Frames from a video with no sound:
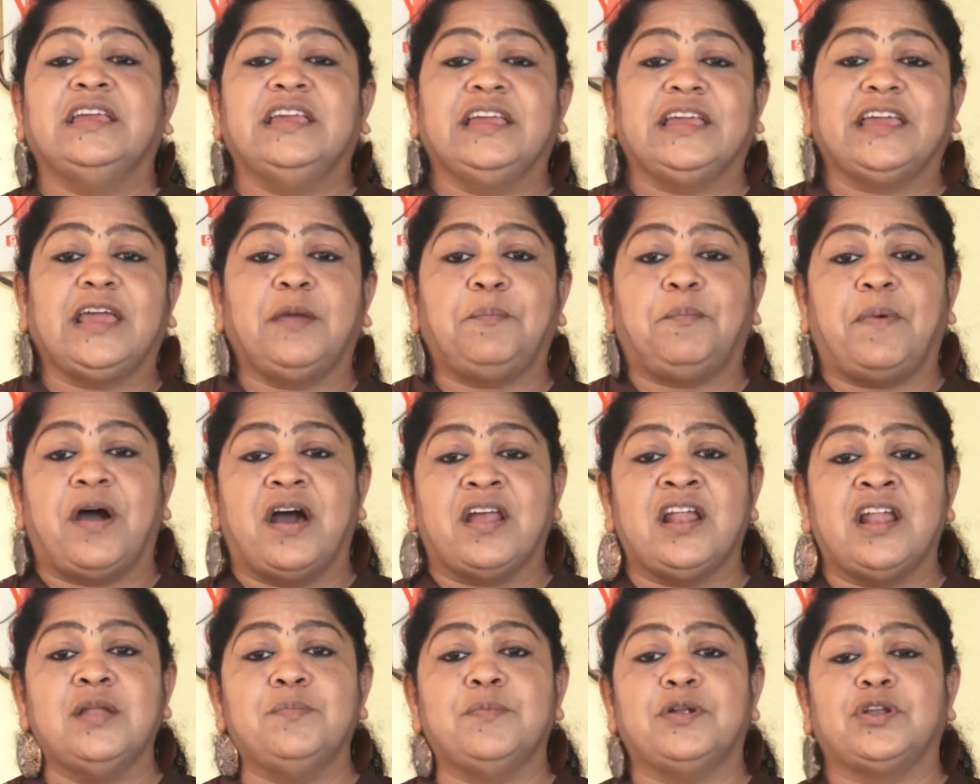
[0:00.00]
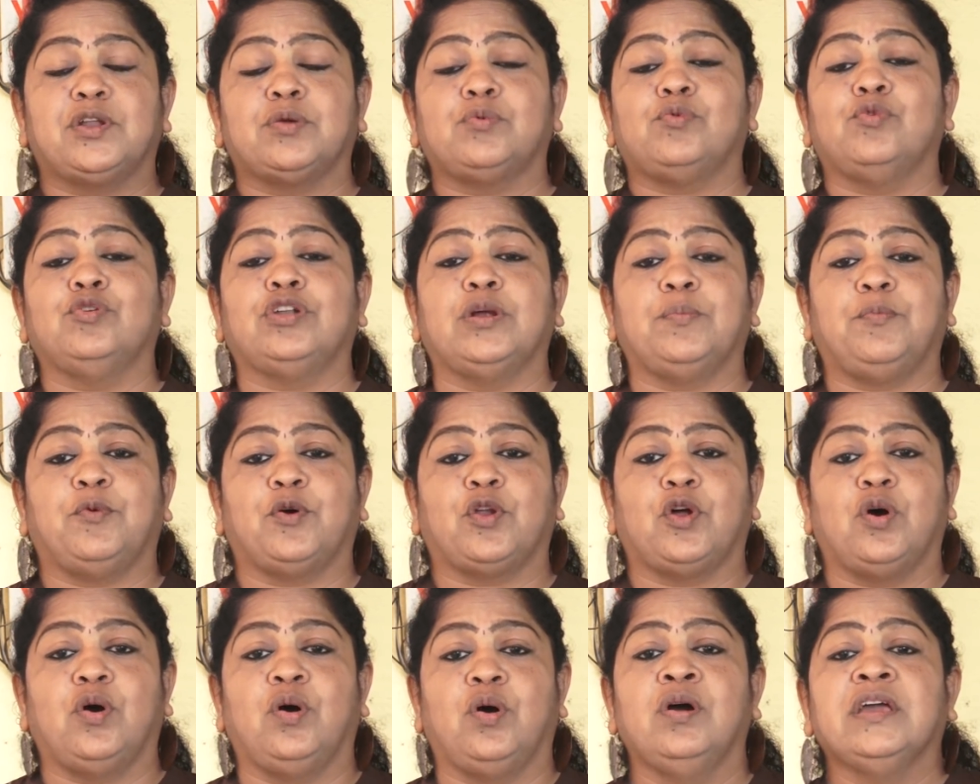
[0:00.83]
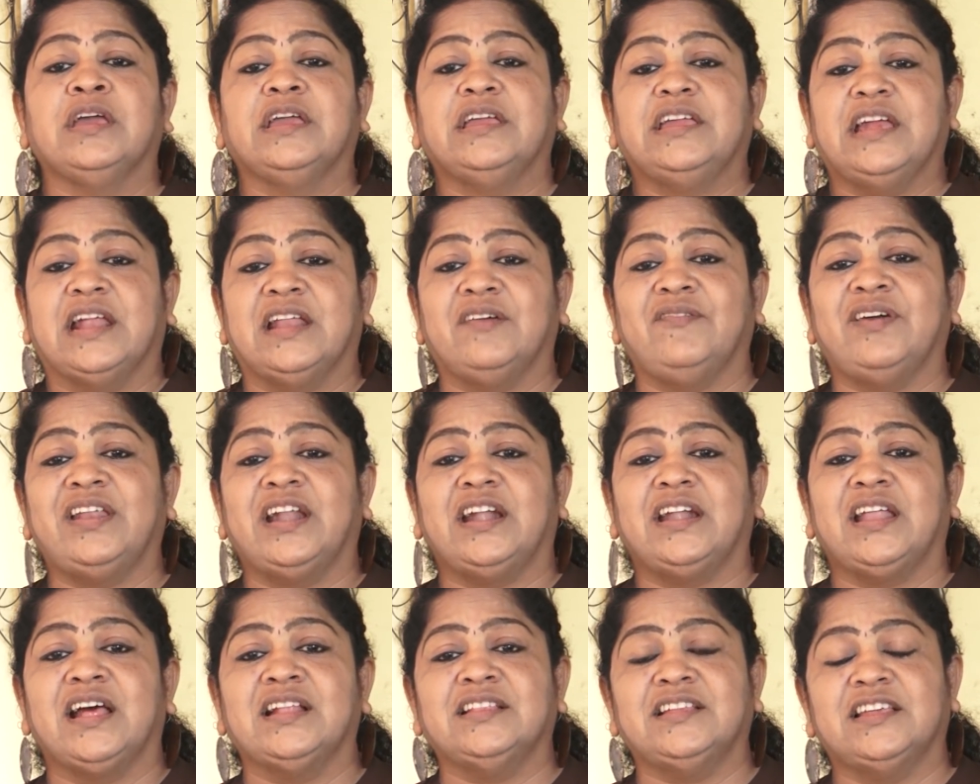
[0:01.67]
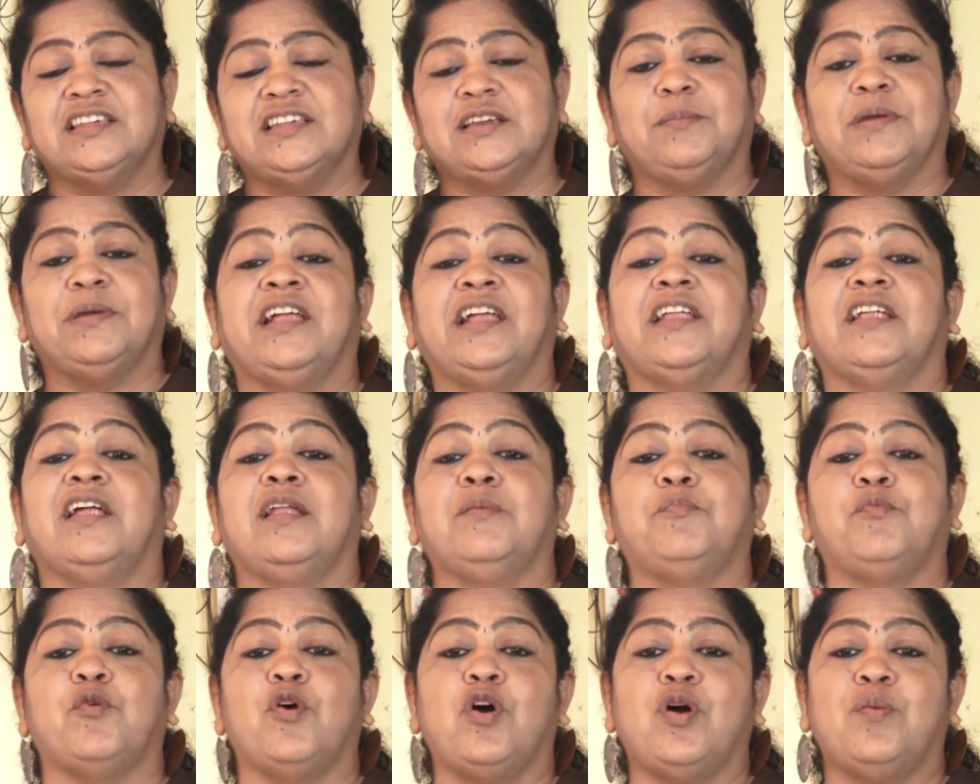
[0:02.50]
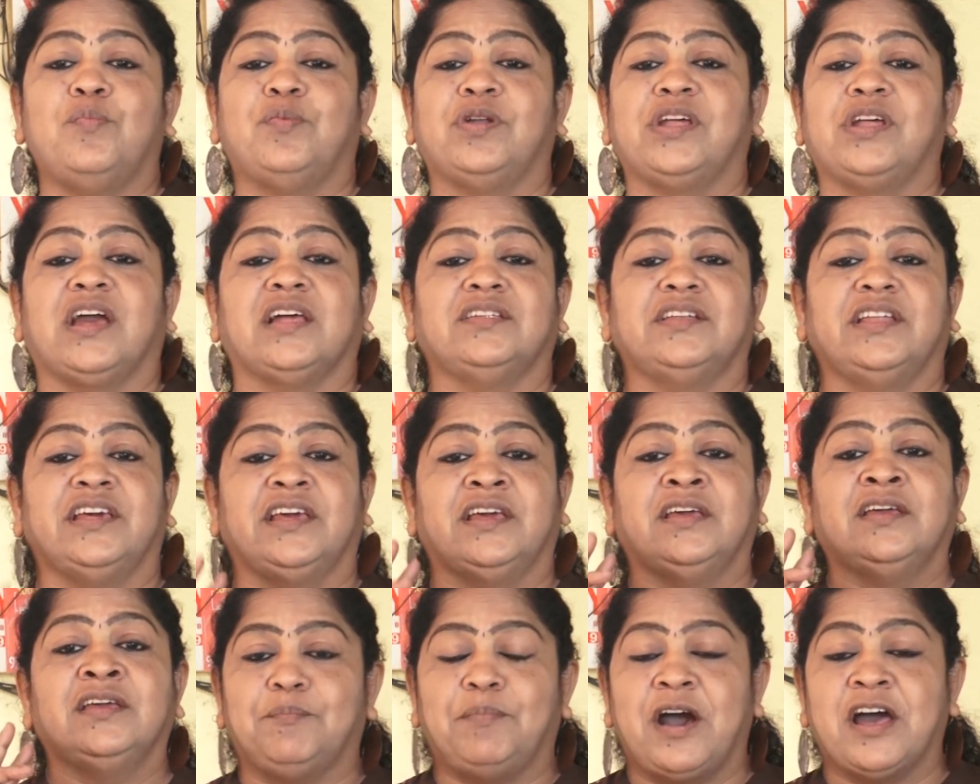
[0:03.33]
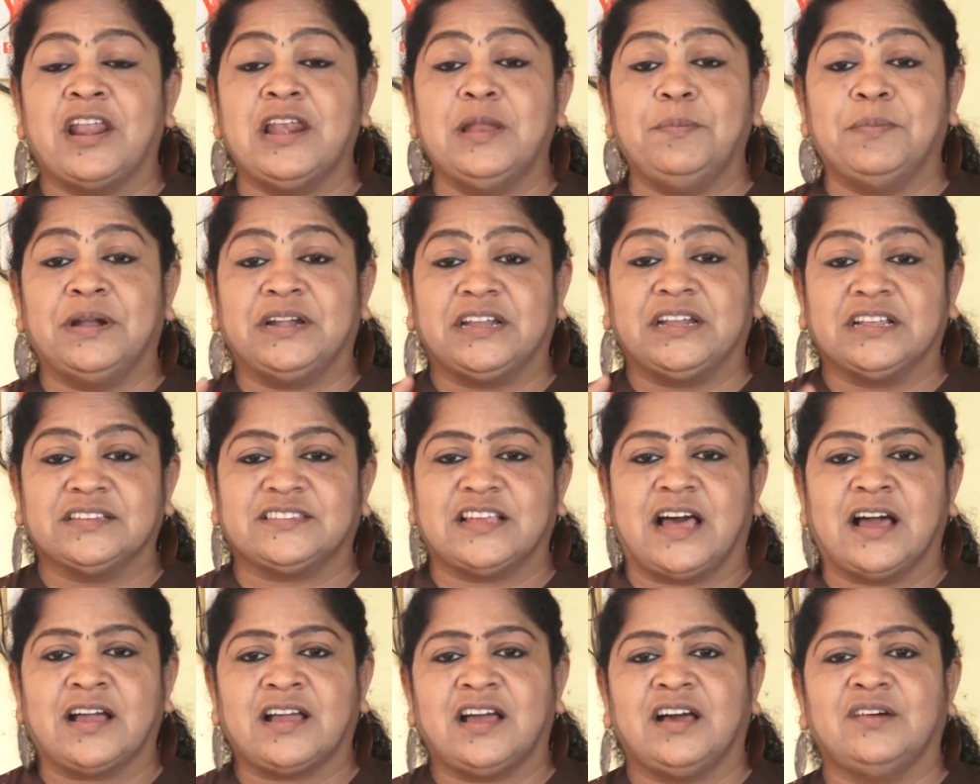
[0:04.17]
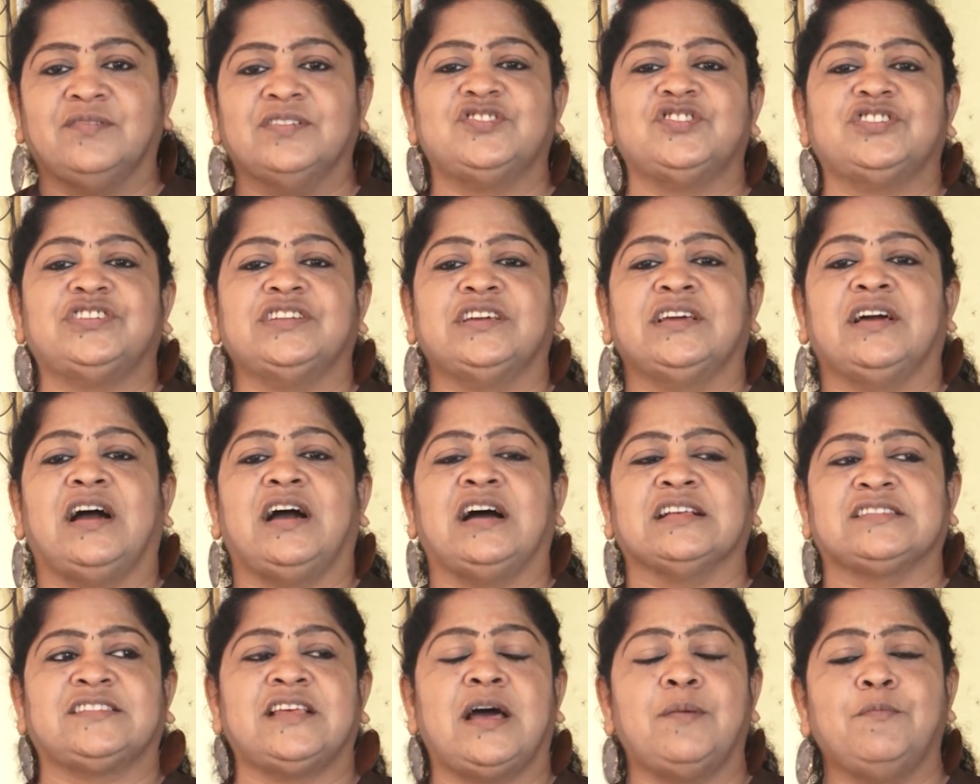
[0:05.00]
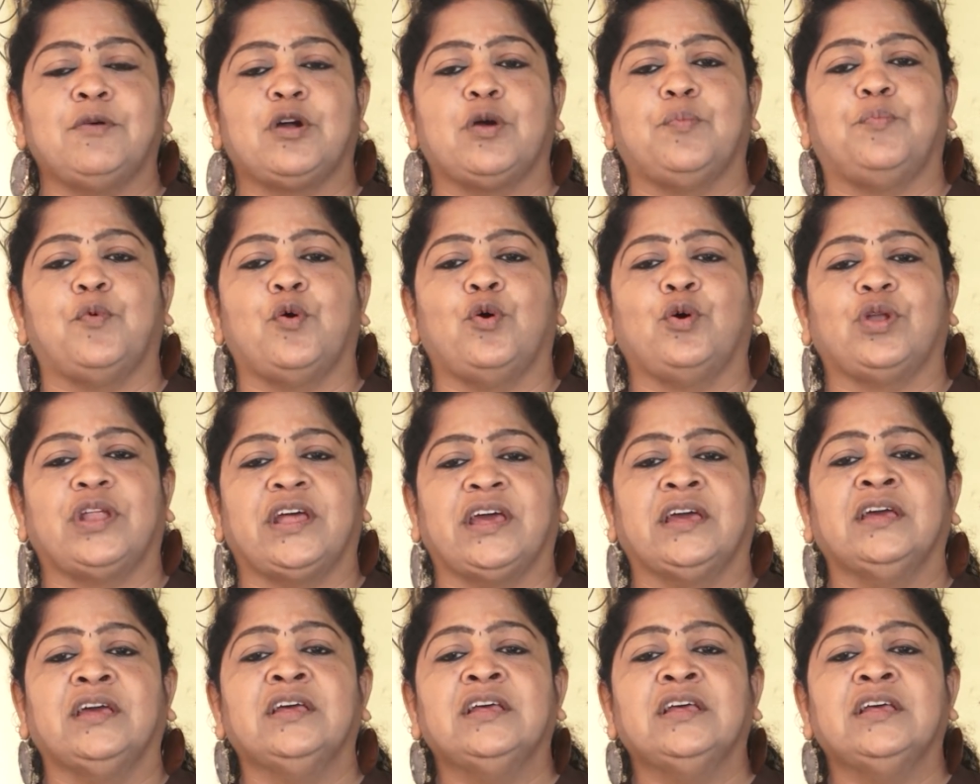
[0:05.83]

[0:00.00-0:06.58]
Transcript: இங்கே பாராளுமன்ற கூட்ட போறோம் எனவே ரெண்டாம் தேதிக்கு என்னால் போக முடியாதுன்னு பார்லிமெண்ட்டை சாக்கா வச்சுட்டு அசாமுக்கு போற